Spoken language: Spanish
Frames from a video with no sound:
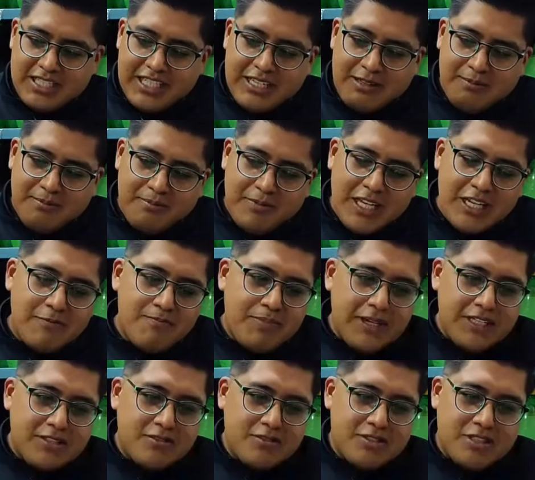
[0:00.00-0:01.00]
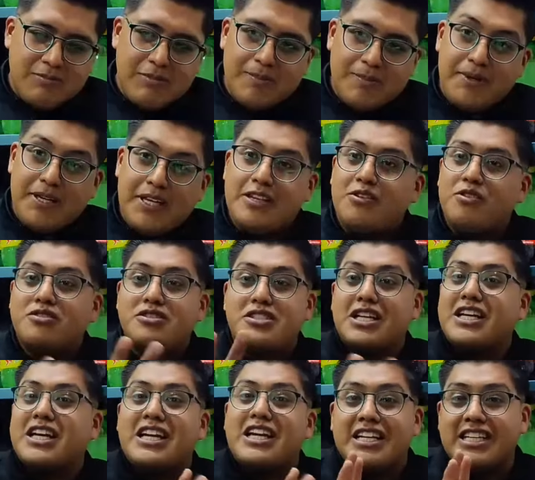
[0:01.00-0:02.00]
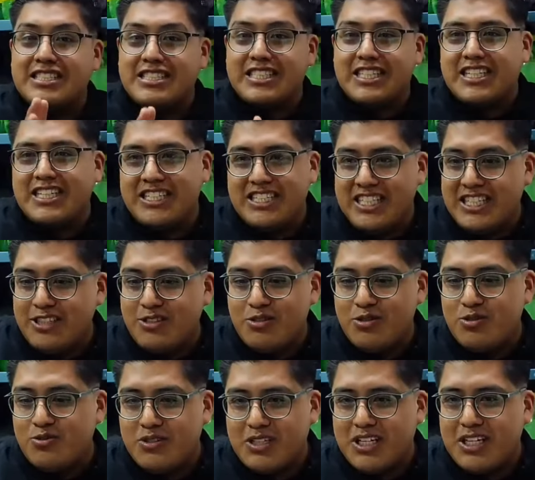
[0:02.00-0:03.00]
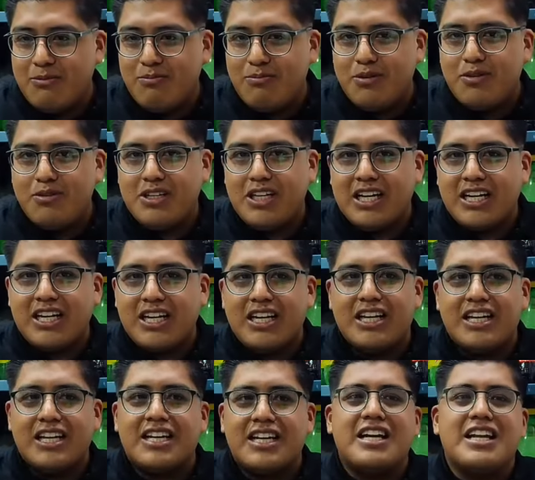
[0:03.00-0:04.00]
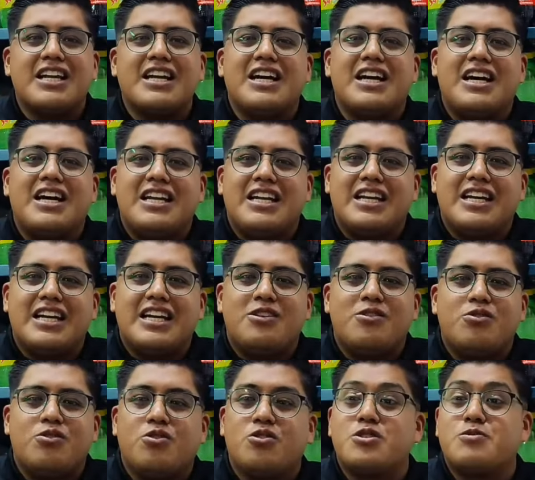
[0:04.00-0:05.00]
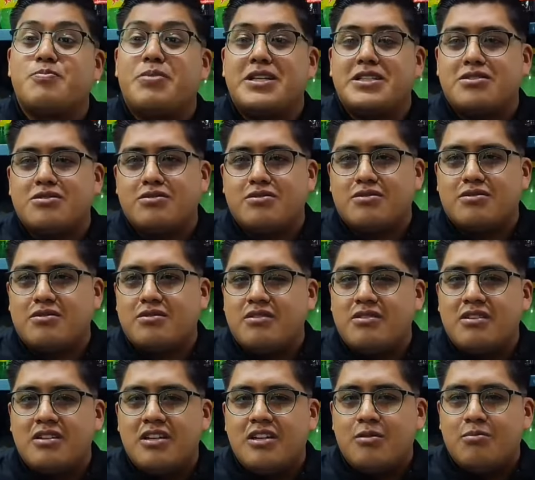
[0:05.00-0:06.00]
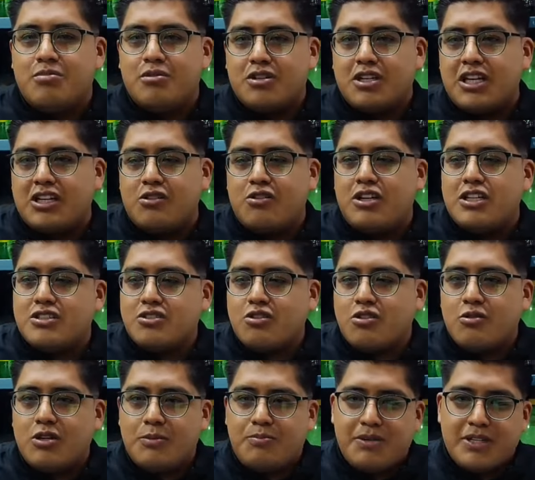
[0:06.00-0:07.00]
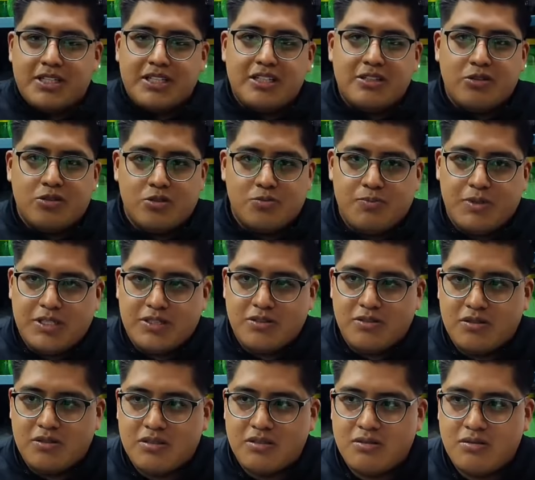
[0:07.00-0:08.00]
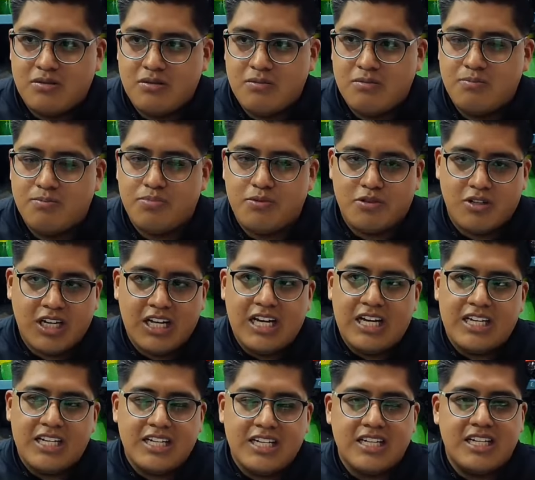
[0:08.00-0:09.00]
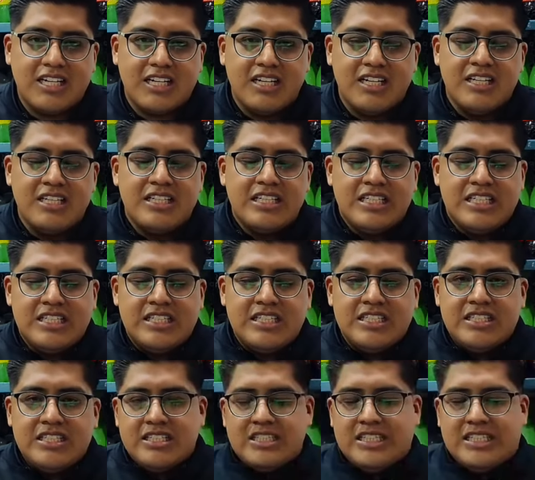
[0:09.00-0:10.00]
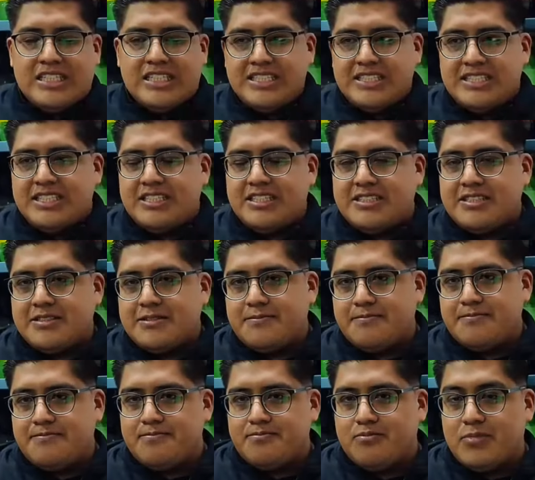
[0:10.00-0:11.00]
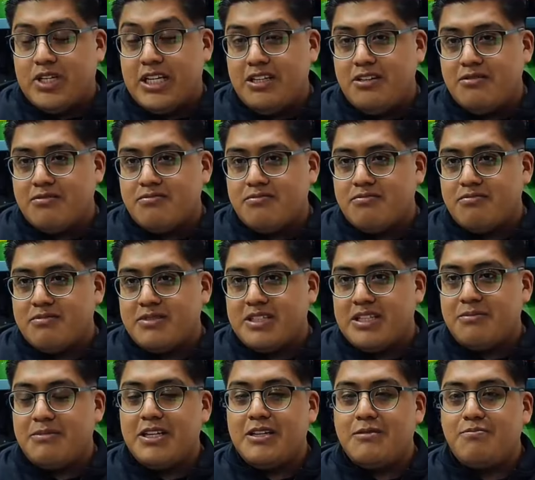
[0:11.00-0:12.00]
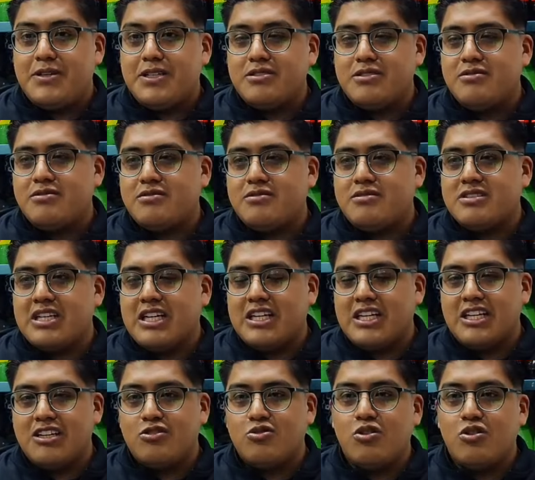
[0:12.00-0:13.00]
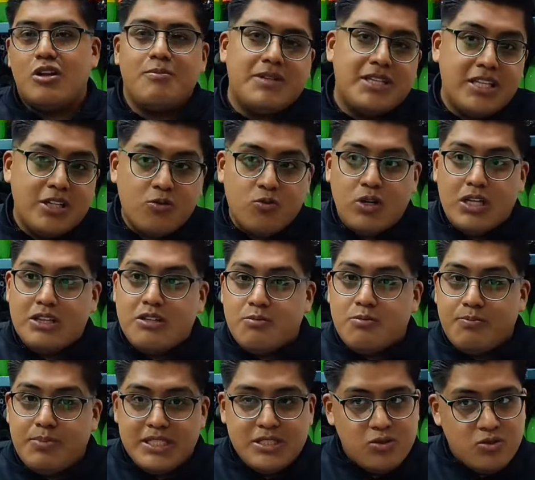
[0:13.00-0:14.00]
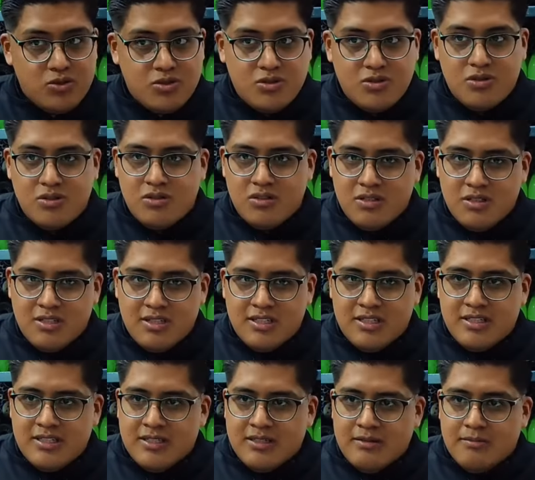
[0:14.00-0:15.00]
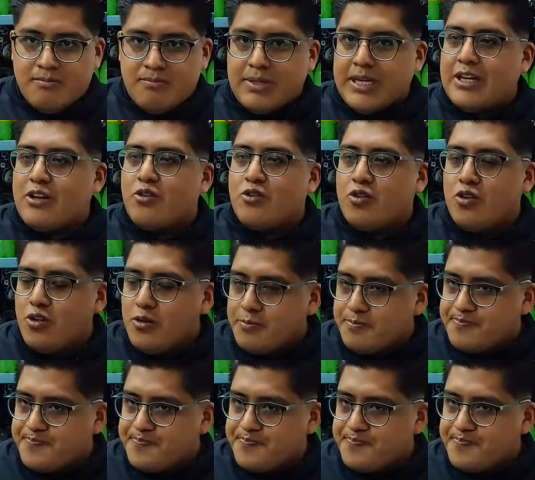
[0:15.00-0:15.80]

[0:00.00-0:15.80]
que mil pesos, si me piden dos recargas de 500, un ejemplo, y a cada recarga le gano dos pesos, porque yo les cobro aparte dos pesos por cada recarga. Y dices, bueno, de mil pesos gané solamente cuatro pesos, pero no,